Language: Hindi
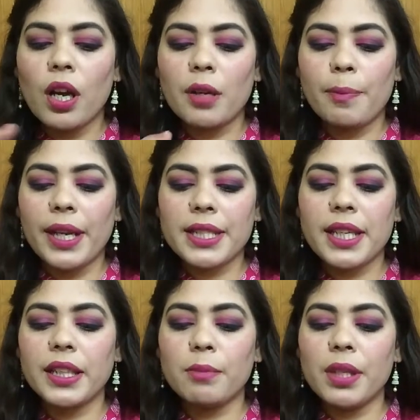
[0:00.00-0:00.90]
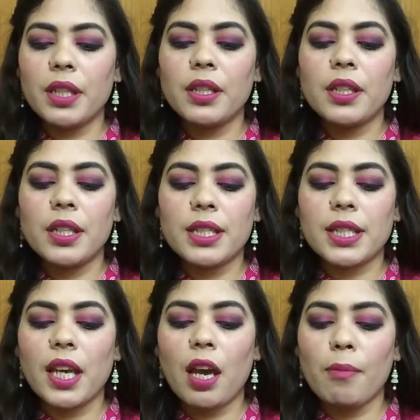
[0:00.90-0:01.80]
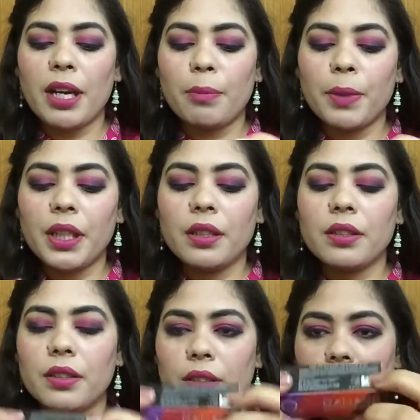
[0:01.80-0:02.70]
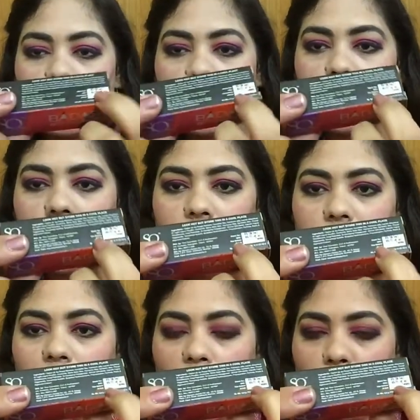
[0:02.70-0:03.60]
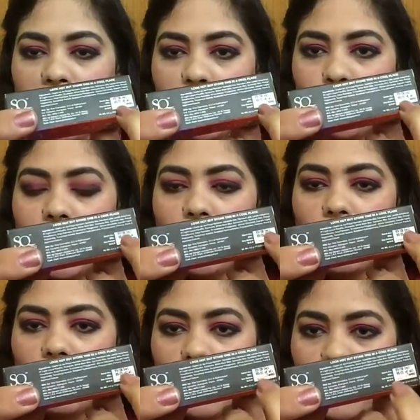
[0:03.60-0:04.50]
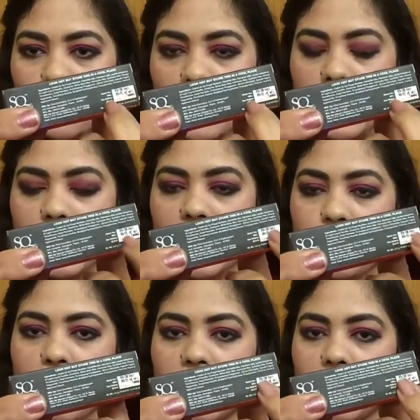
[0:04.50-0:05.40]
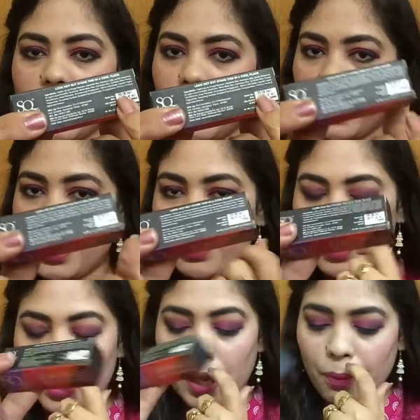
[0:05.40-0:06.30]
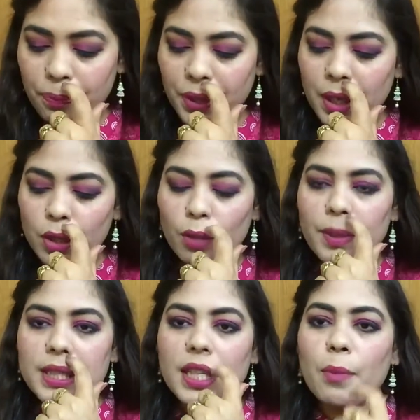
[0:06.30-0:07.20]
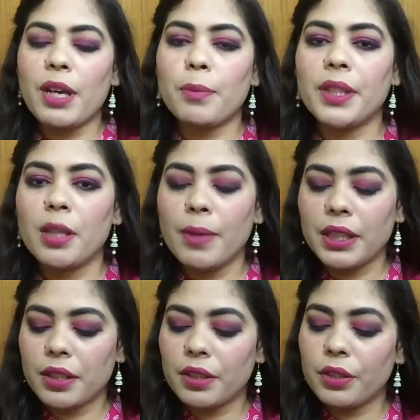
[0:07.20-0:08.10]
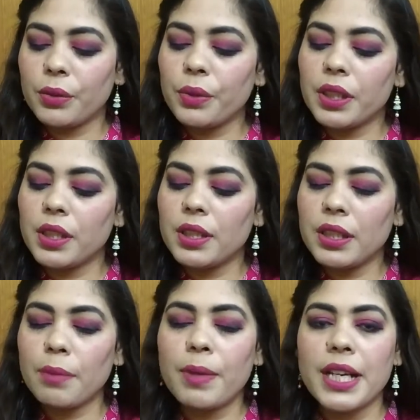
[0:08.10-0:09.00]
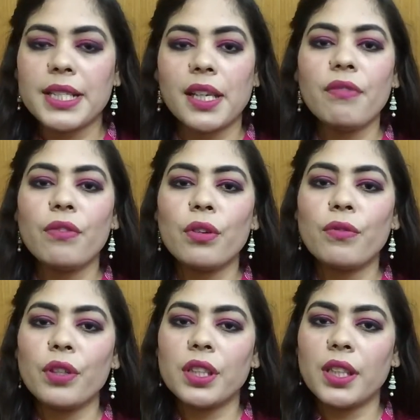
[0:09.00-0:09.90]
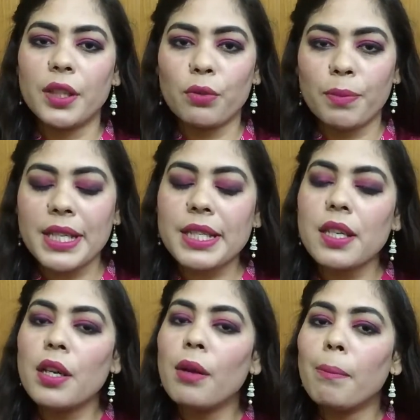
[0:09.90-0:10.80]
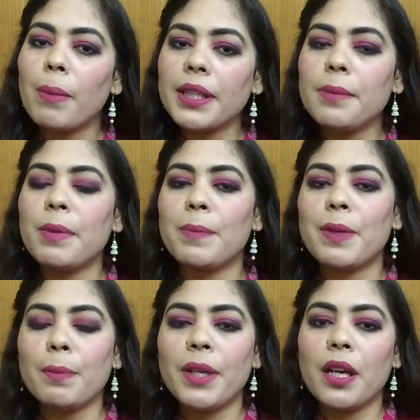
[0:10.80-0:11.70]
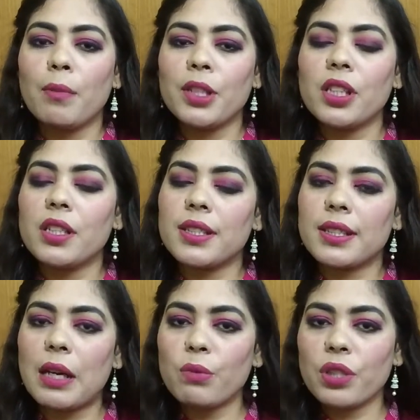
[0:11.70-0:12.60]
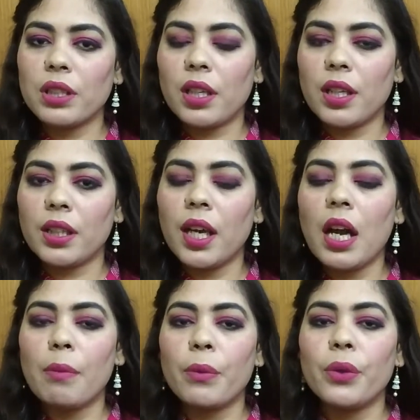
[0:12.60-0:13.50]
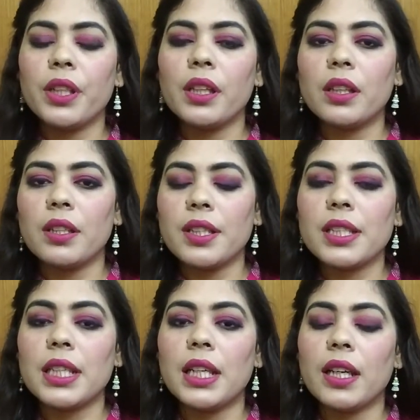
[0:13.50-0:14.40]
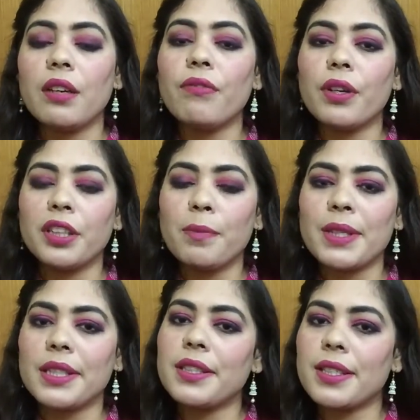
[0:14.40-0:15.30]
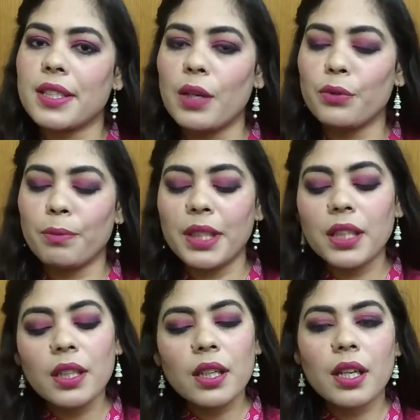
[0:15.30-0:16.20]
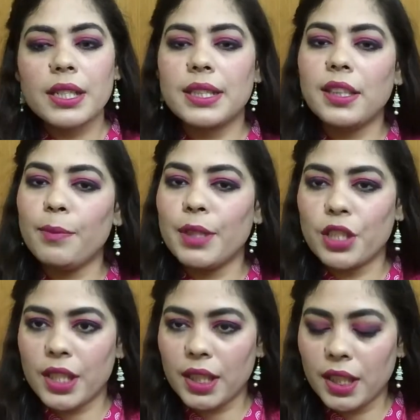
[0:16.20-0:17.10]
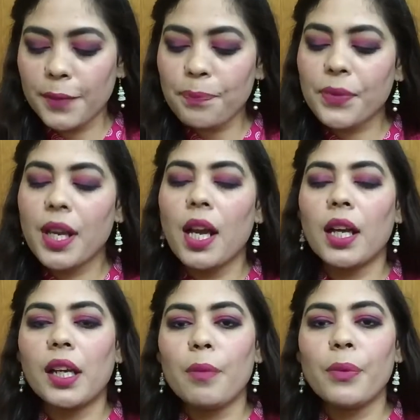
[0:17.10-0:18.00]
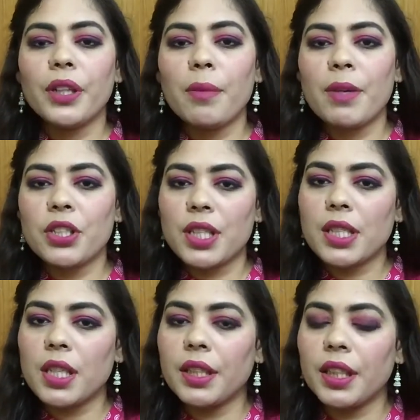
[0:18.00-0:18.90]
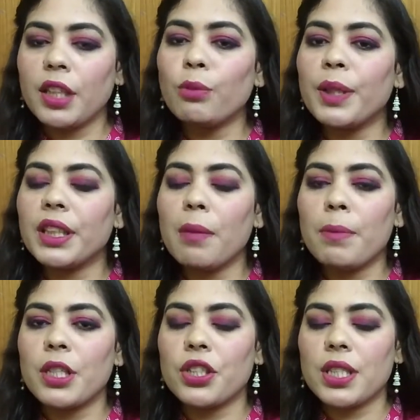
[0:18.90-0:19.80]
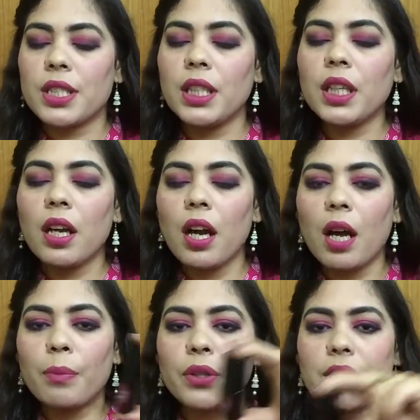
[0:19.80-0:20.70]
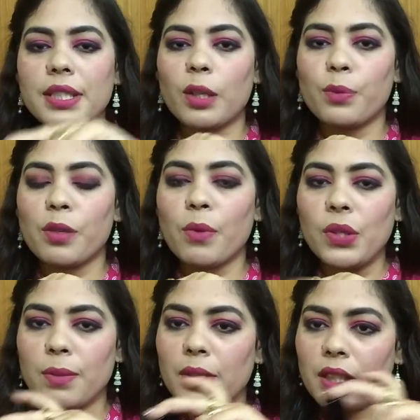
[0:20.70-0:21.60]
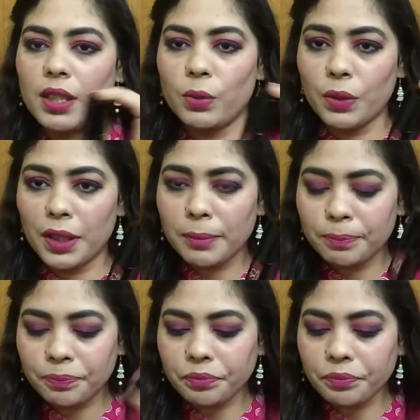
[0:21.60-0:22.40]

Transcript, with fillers: और बैक साइड में इसके एम इसकी एम और जो है इसकी एक्सपायरी डेट लिखी होती है तो मैं इसकी एम की बात करती हूँ इनकी प्राइस है फोर फोर्टी नाइन रुपीज़ बट पर्पल पे हमेशा डिस्काउंट चलता रहता है आपको ये थर्टी से लेकर फोर्टी परसेंट डिस्काउंट में इजीली मिल जाएगी अगर आपको ये परचेज़ करनी है तो मैं इनका परचेज़ लिंक आपको डिस्क्रिप्शन बॉक्स में दे दूँगी